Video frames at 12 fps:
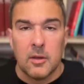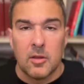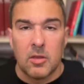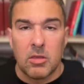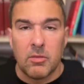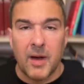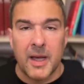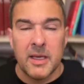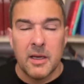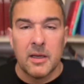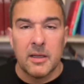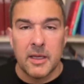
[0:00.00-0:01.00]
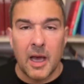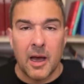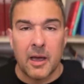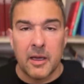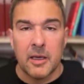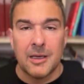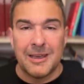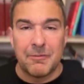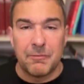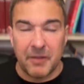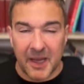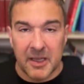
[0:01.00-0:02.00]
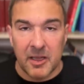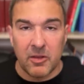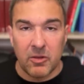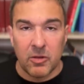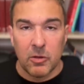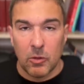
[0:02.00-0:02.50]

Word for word: Zwei Jahre Gefängnis